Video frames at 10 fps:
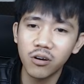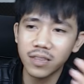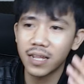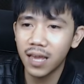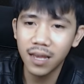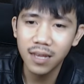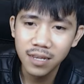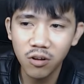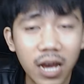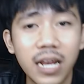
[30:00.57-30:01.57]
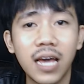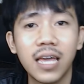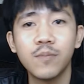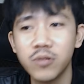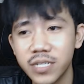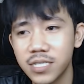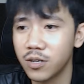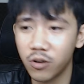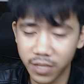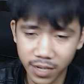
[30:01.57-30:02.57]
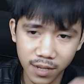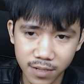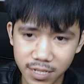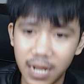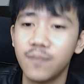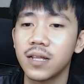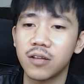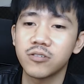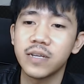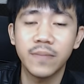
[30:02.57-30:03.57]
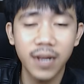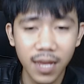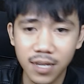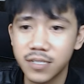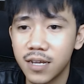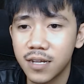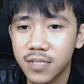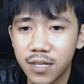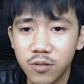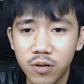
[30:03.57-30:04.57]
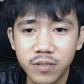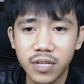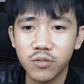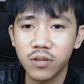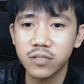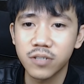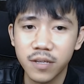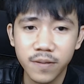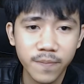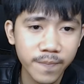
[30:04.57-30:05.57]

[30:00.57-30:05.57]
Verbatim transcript: gore tadi ya. Kalau nggak ada ya buncis Gordnya selamat harusnya menang guys ya. Satu lawan satunya coy.